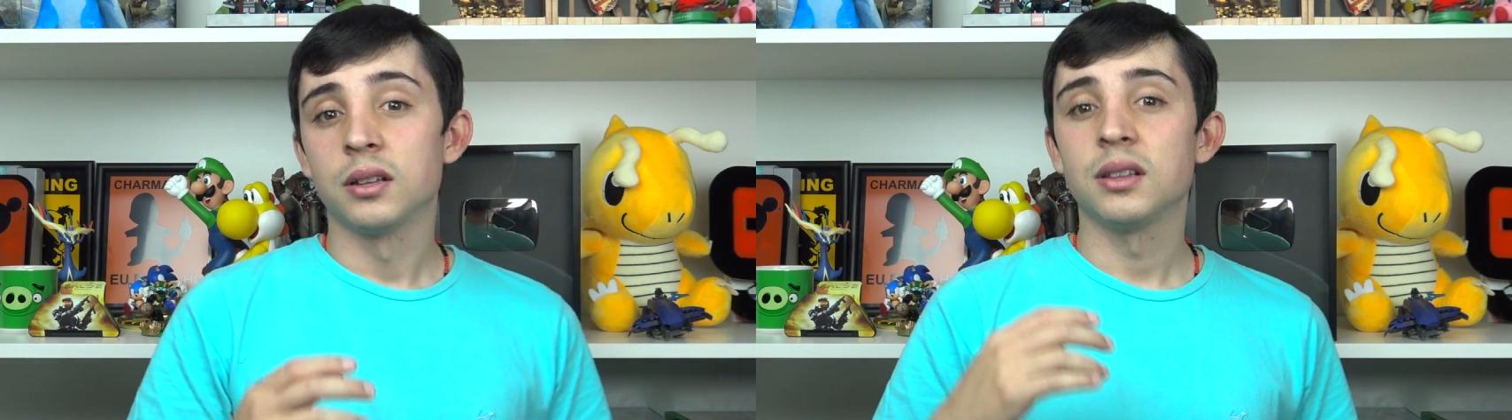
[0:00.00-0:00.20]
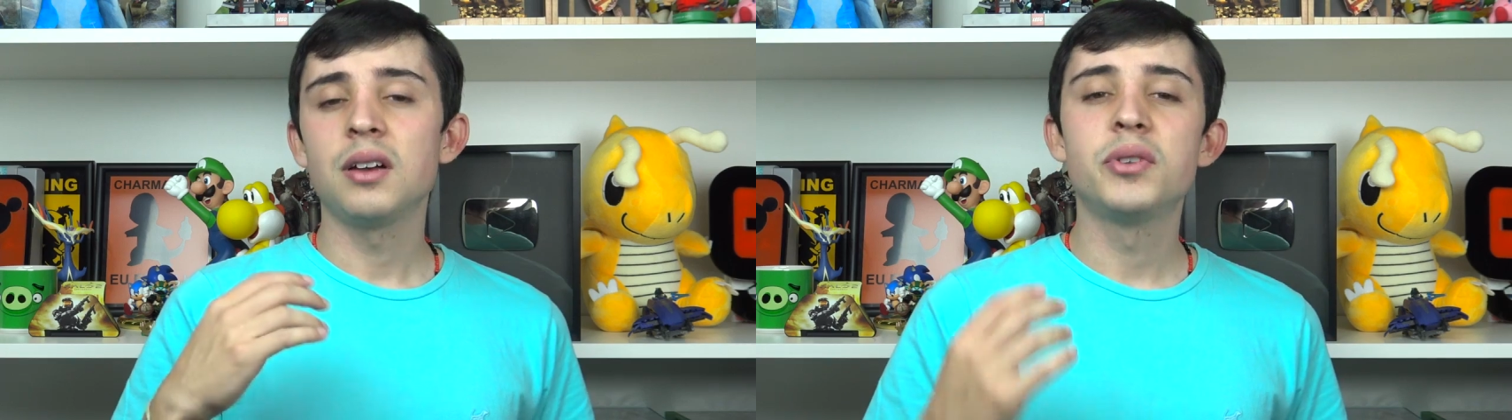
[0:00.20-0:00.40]

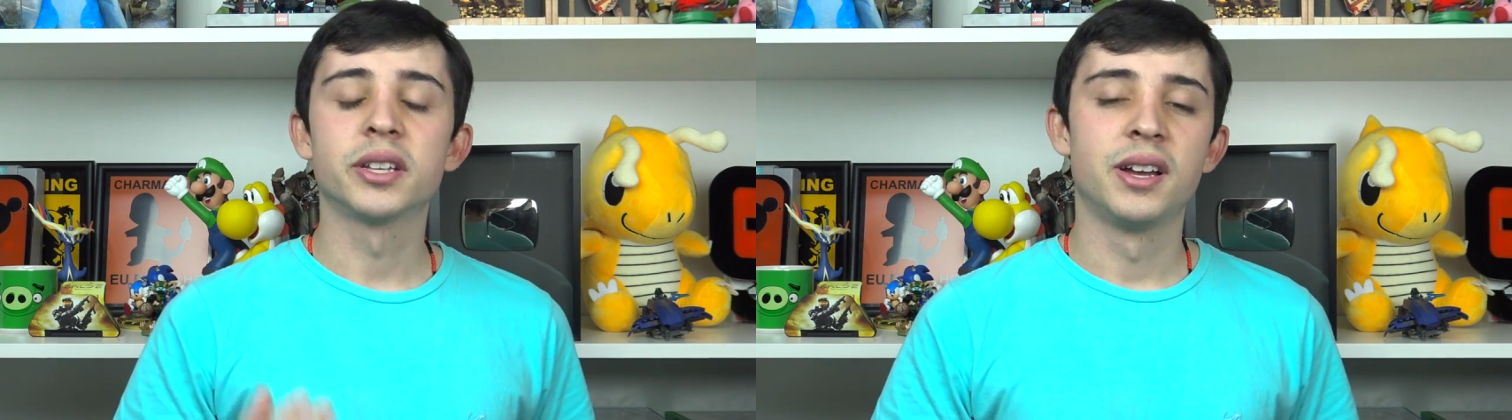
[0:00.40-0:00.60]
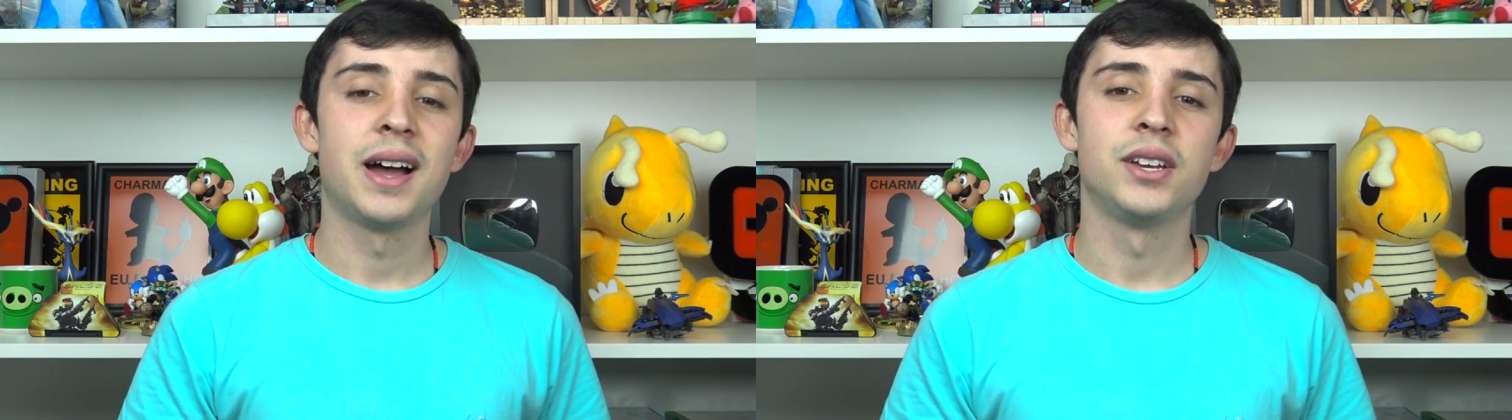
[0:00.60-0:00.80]
Na
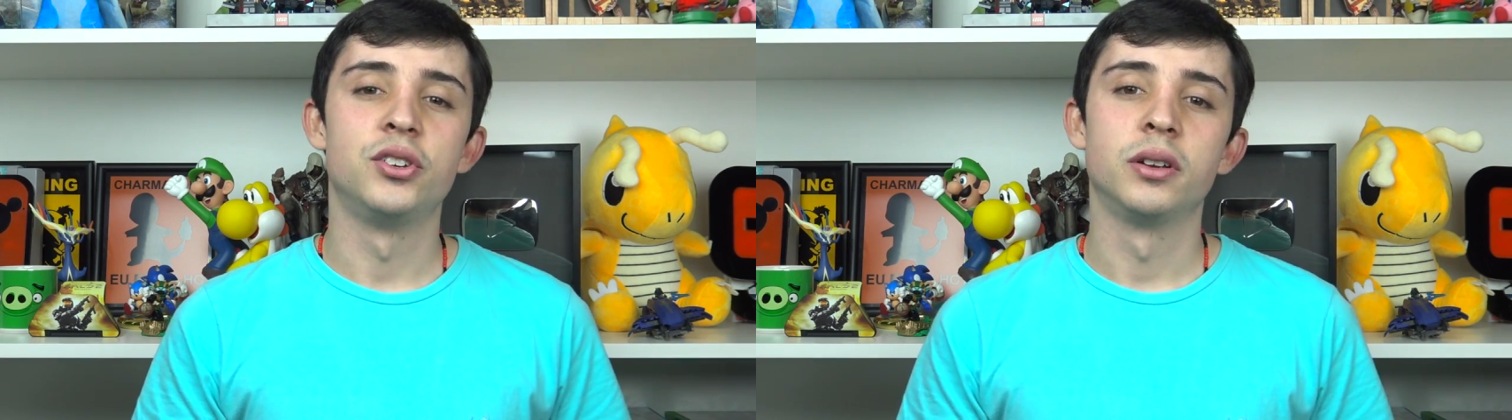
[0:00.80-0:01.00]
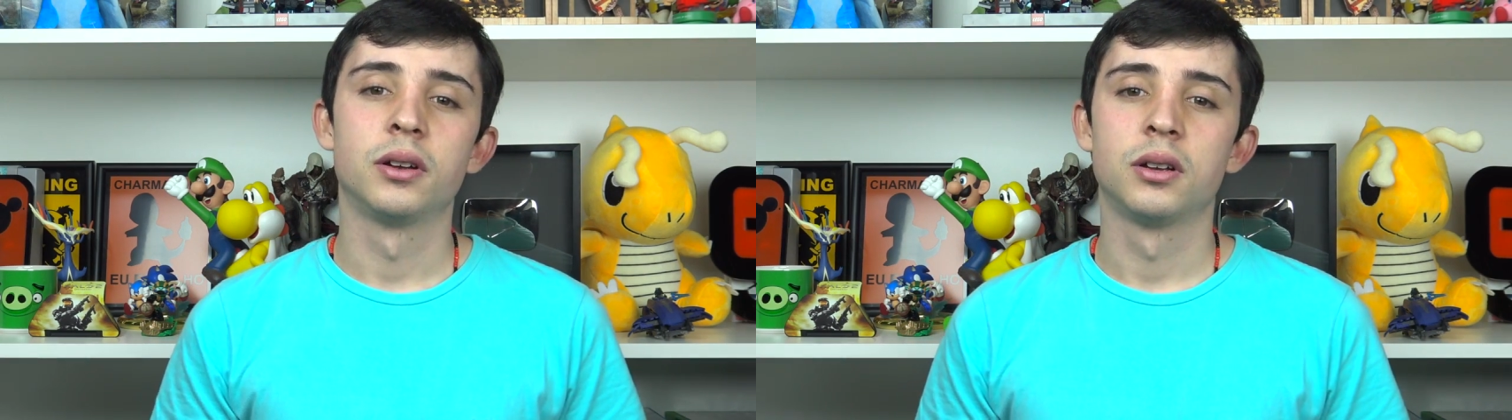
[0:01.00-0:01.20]

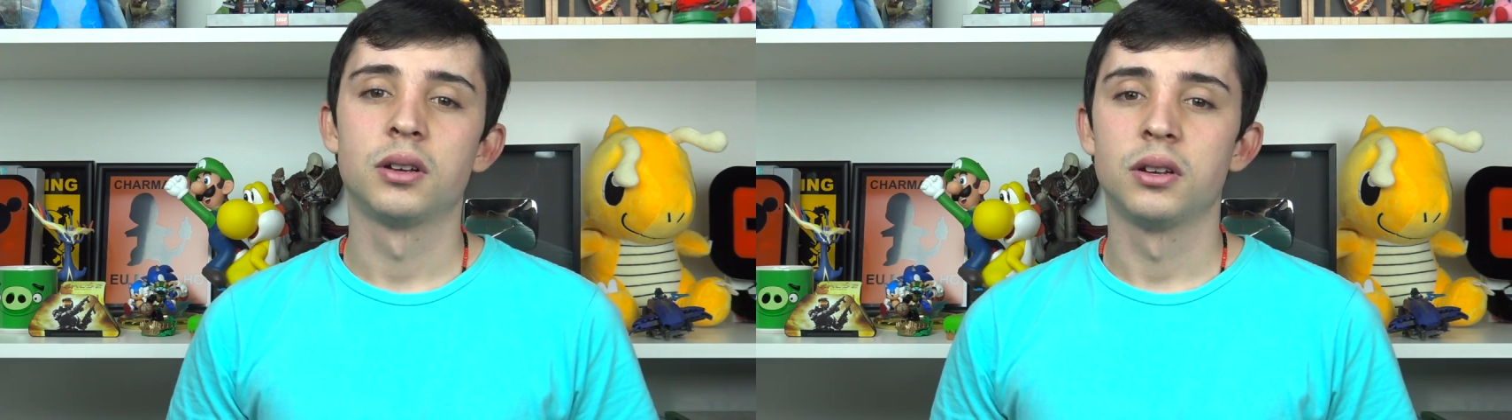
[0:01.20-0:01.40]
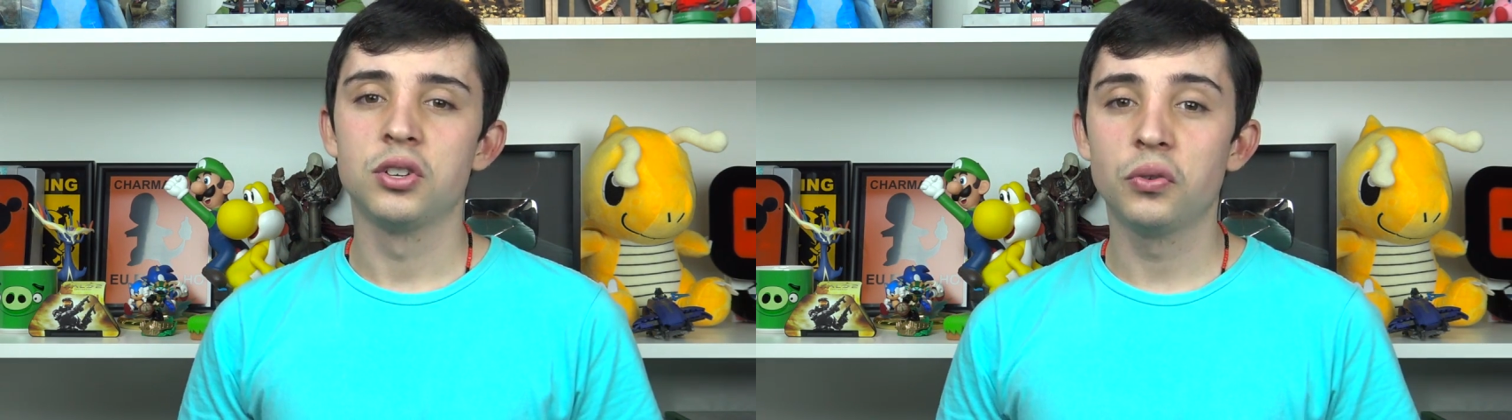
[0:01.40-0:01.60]
verdade,
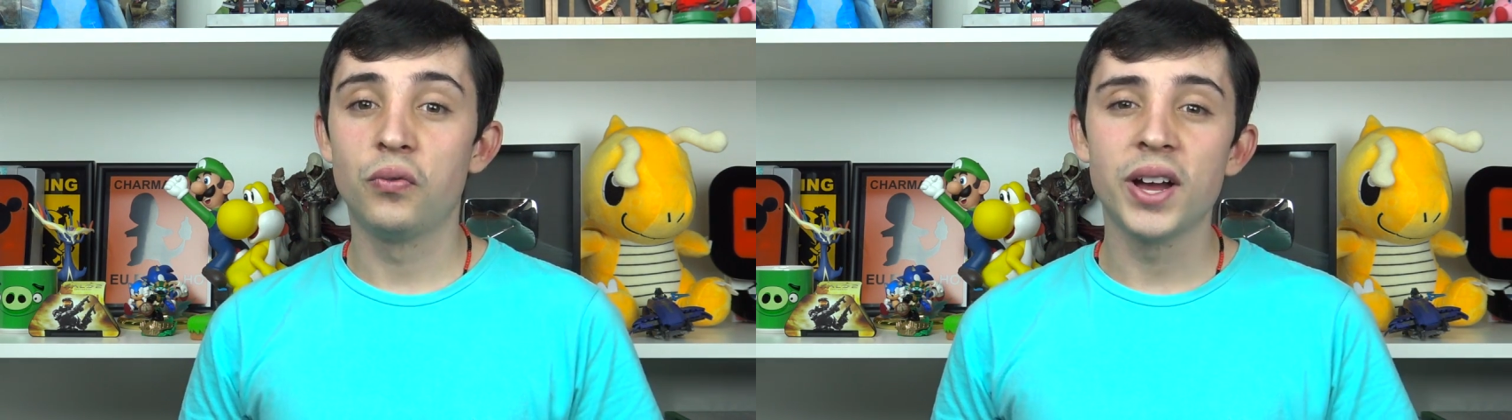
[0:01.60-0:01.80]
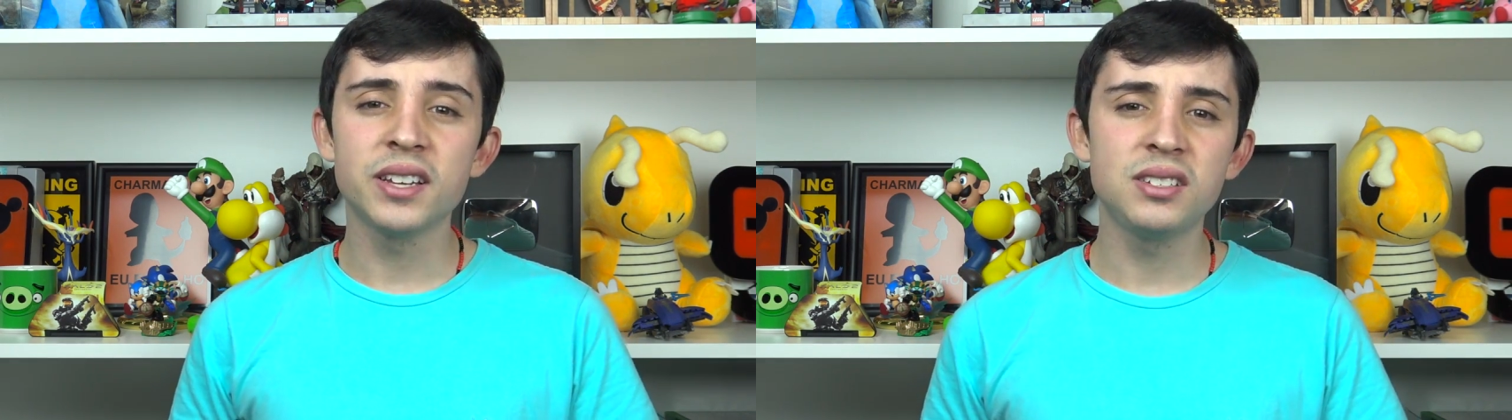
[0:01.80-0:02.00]
diversas